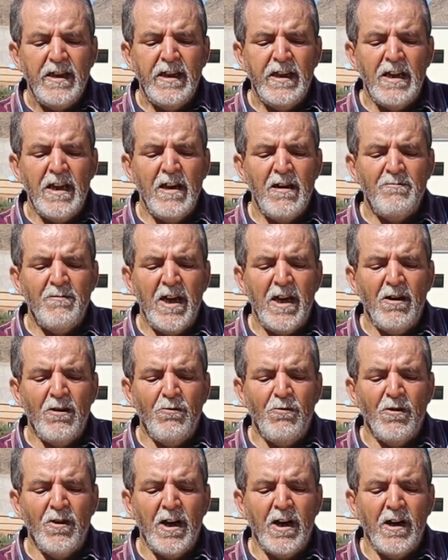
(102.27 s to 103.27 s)
إلى ما
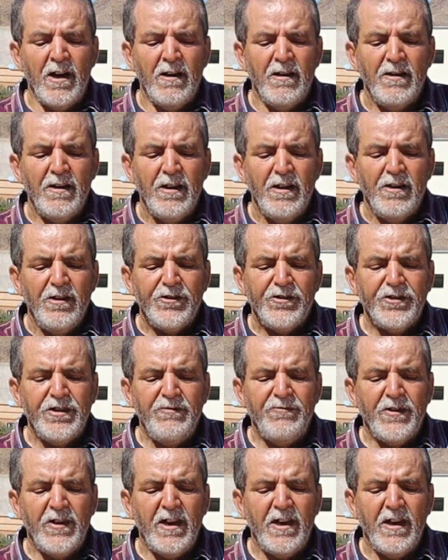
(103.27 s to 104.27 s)
هو
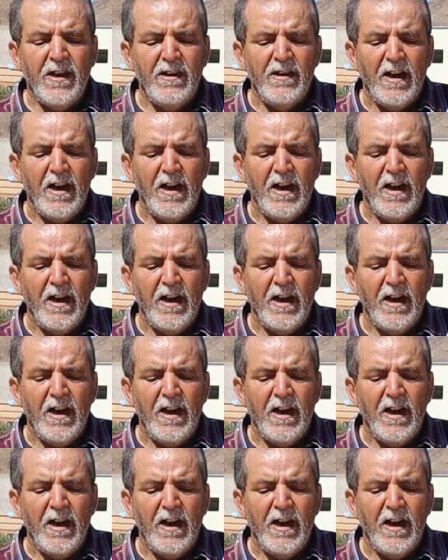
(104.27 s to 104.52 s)
صفة